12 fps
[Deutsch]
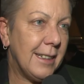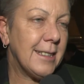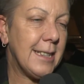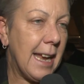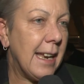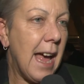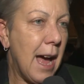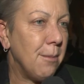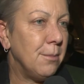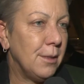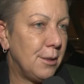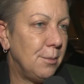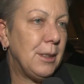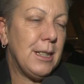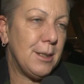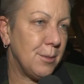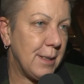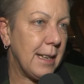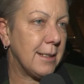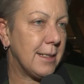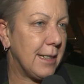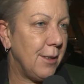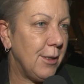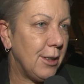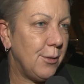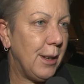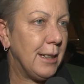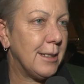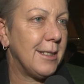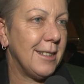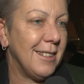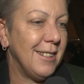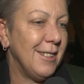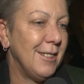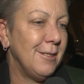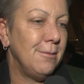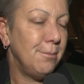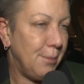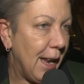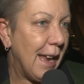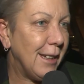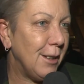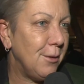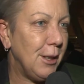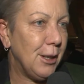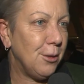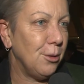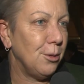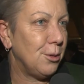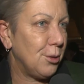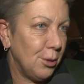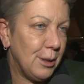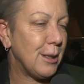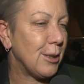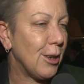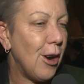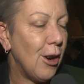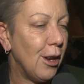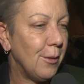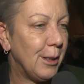dass ein Abend mit diesem Thanksgiving-Fest äh, beendet wird und so ist es auch heuer